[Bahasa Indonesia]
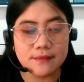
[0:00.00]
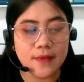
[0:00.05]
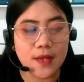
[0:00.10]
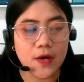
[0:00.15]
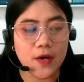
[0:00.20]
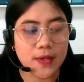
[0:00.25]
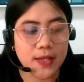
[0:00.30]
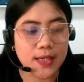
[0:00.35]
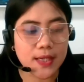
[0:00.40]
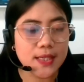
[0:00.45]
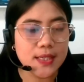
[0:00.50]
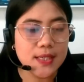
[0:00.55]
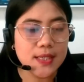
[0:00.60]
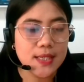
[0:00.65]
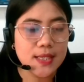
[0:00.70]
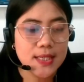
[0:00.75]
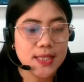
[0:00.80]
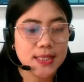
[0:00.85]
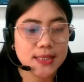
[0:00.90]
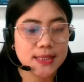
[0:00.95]
Oke, okay.
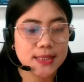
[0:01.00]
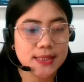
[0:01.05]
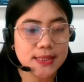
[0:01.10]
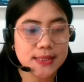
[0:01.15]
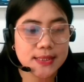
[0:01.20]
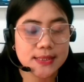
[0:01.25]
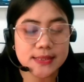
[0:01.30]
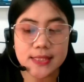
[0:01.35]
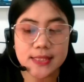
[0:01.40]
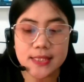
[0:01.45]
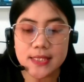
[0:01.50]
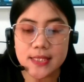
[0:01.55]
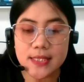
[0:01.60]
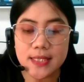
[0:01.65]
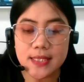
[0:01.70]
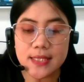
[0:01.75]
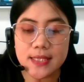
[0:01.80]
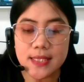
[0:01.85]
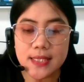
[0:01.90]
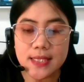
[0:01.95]
uh, eh, jadi
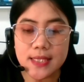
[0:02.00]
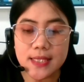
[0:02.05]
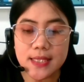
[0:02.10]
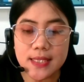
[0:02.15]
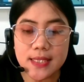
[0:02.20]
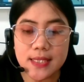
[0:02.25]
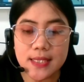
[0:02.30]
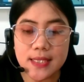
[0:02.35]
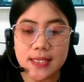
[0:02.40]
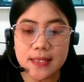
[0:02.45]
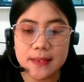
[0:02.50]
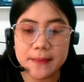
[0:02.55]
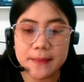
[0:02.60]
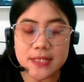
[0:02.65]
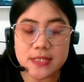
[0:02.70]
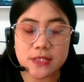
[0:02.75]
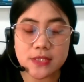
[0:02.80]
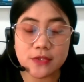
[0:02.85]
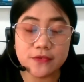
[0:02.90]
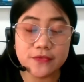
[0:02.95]
di
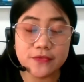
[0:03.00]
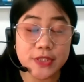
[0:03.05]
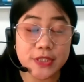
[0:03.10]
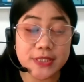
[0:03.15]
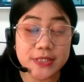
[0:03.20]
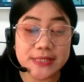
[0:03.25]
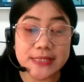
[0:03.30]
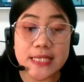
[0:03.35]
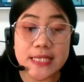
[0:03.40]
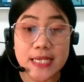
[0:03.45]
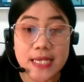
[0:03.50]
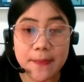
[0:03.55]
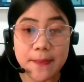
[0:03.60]
Maxco Future sendiri,